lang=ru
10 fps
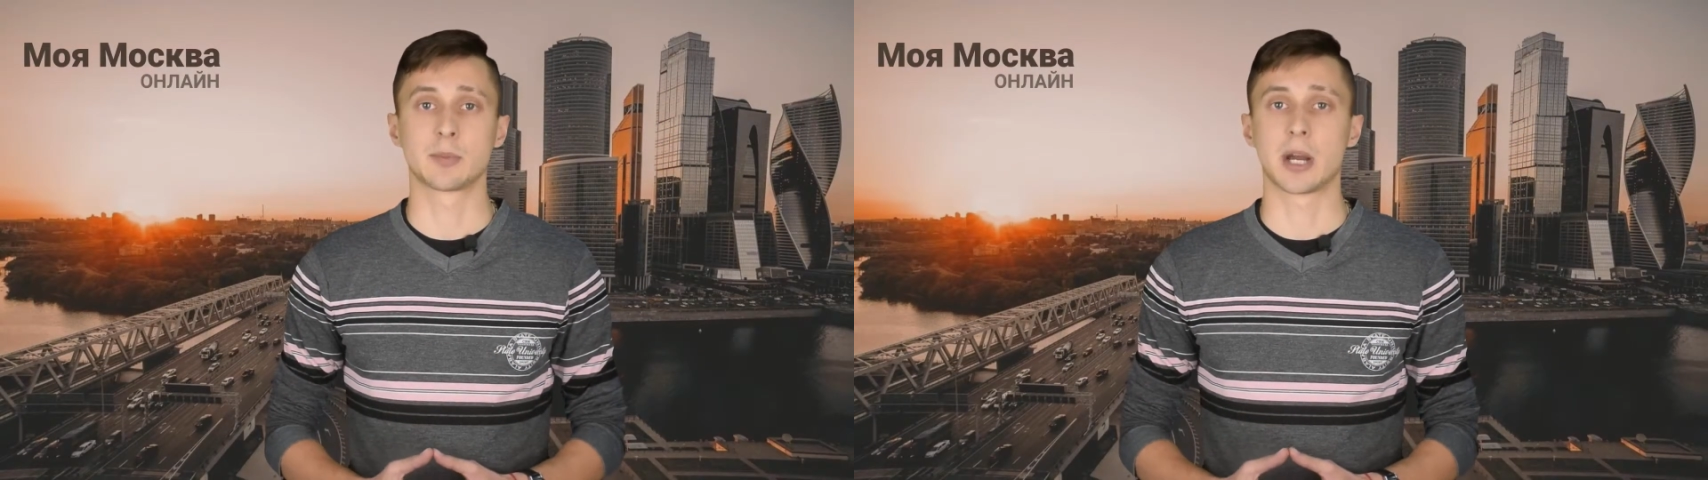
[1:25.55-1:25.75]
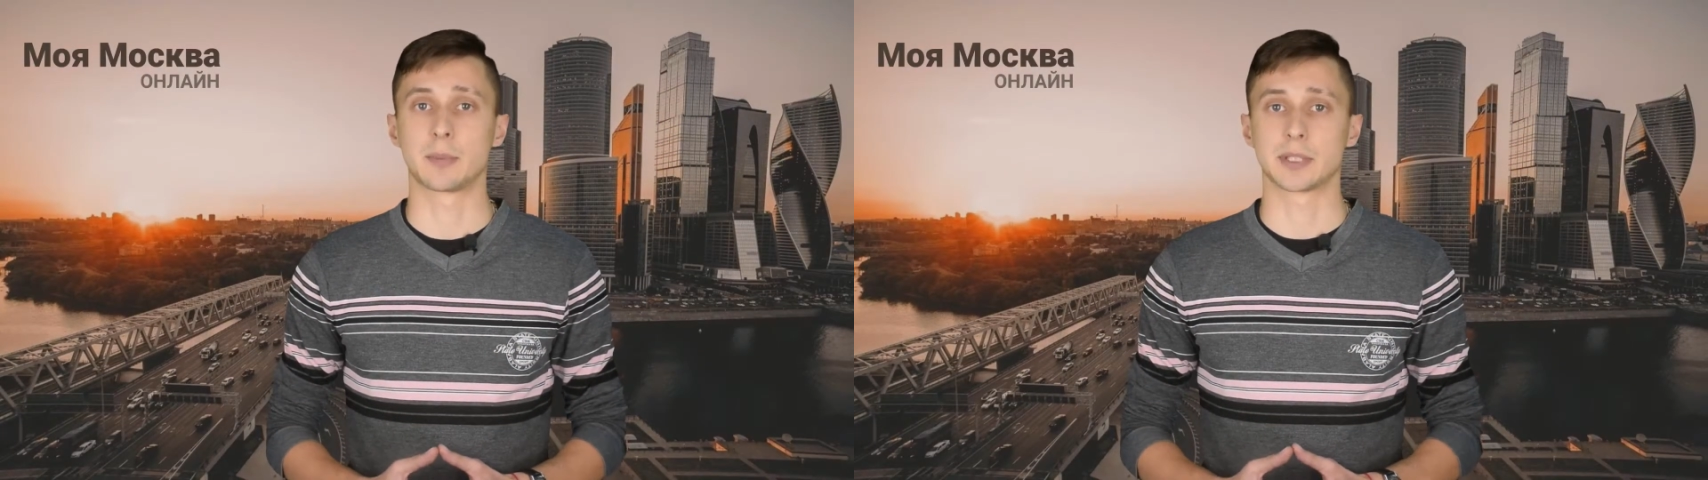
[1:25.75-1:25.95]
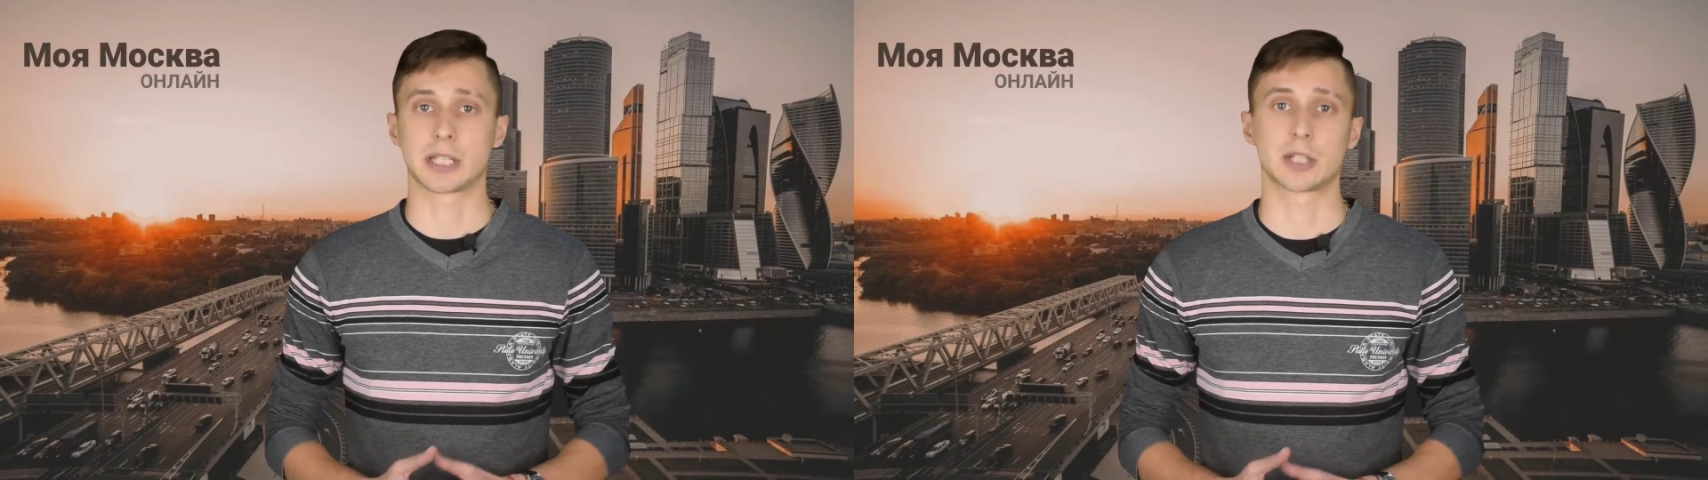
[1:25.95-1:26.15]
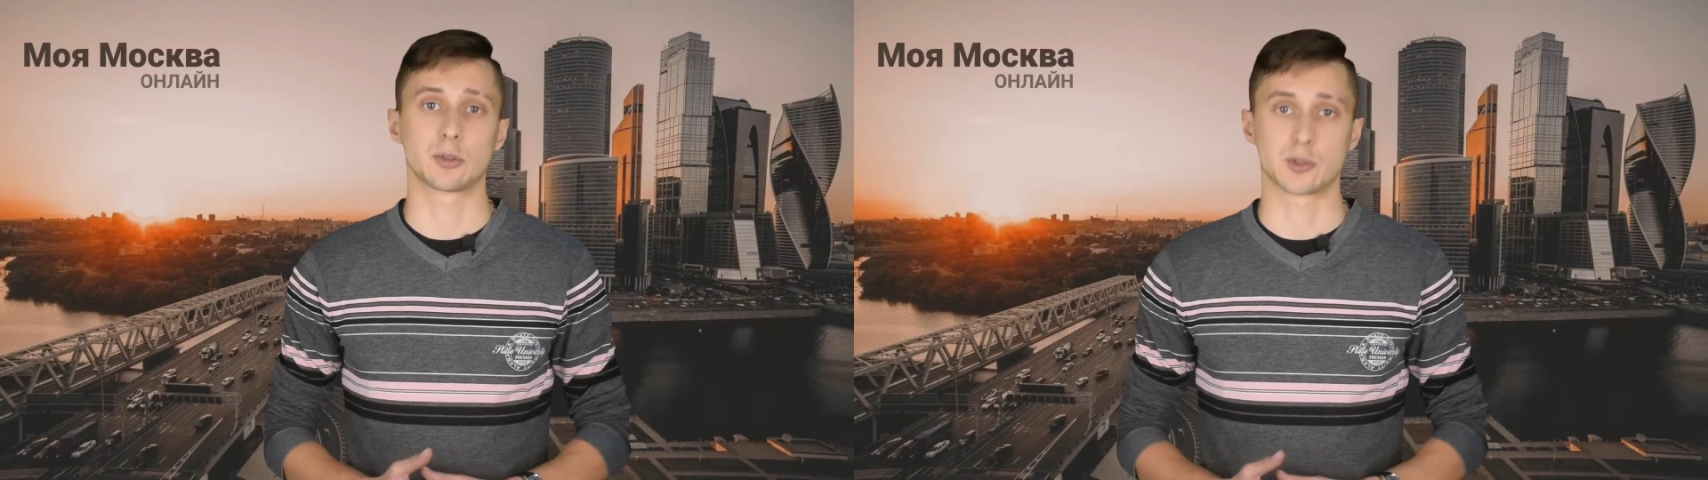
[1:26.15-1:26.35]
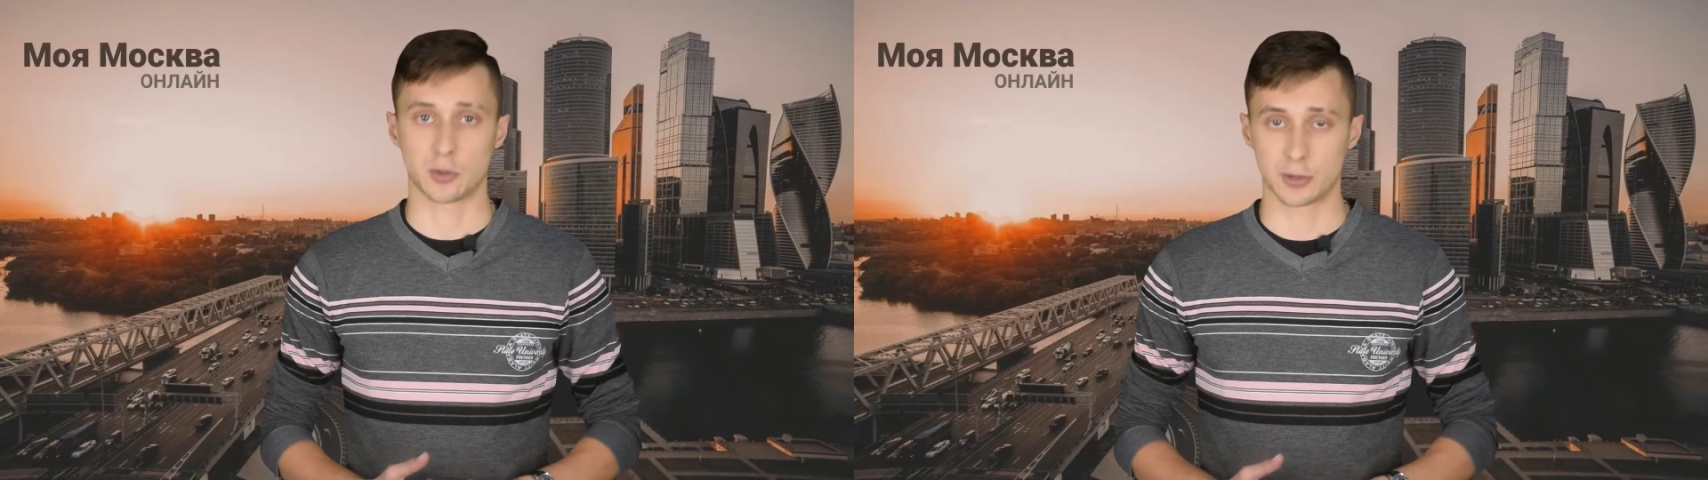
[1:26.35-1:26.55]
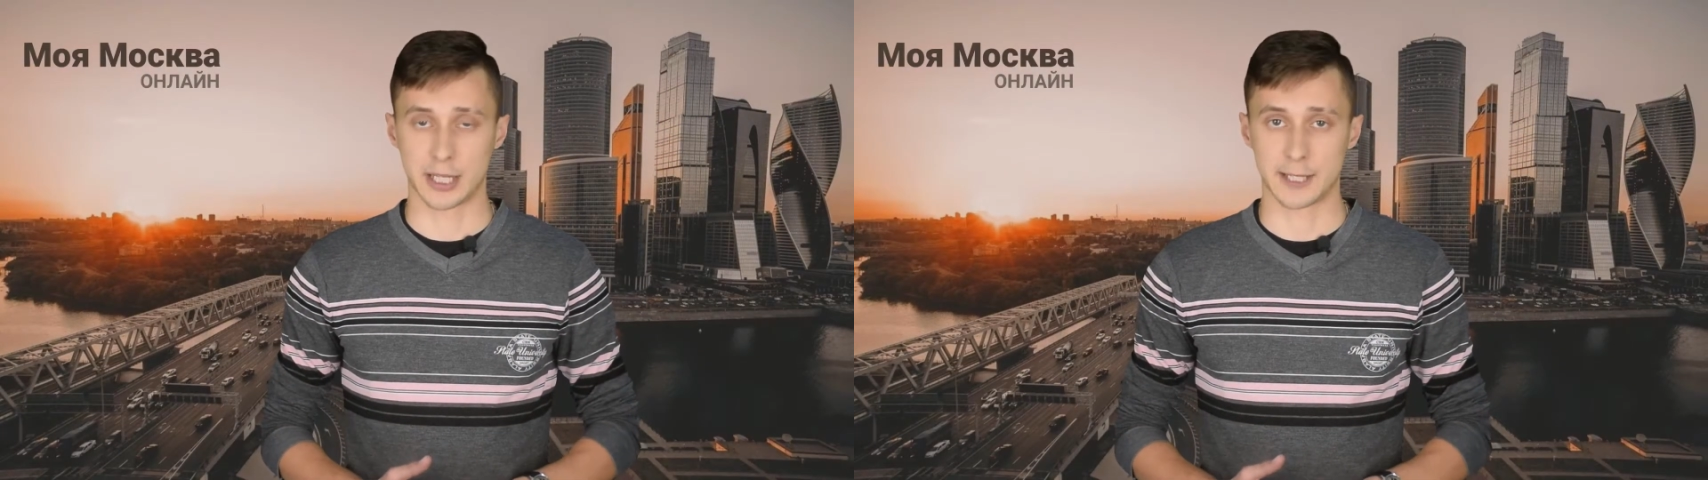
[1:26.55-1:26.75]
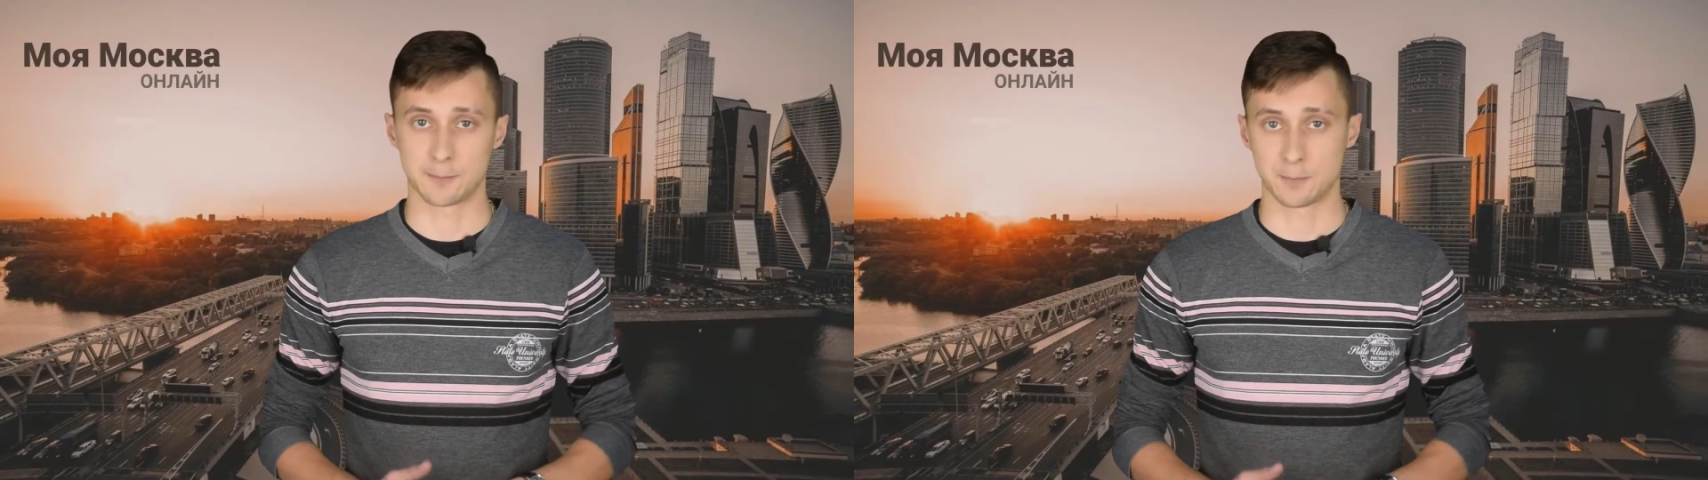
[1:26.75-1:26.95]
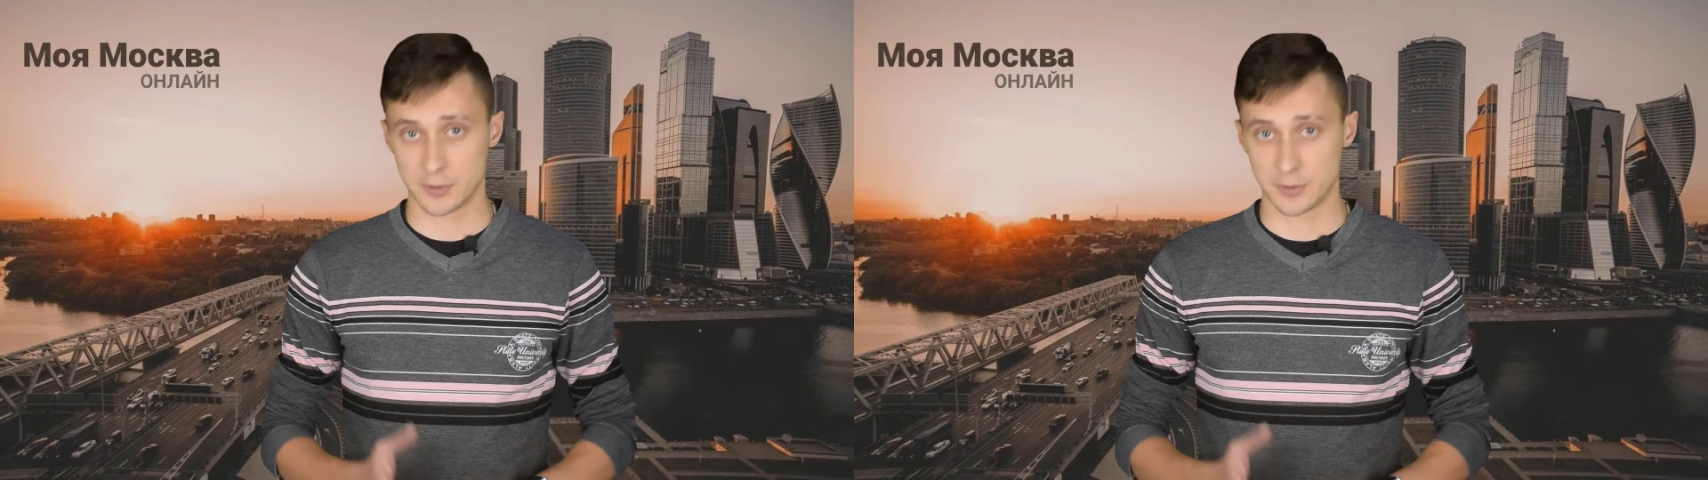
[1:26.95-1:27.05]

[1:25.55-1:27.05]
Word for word: myMSK.online.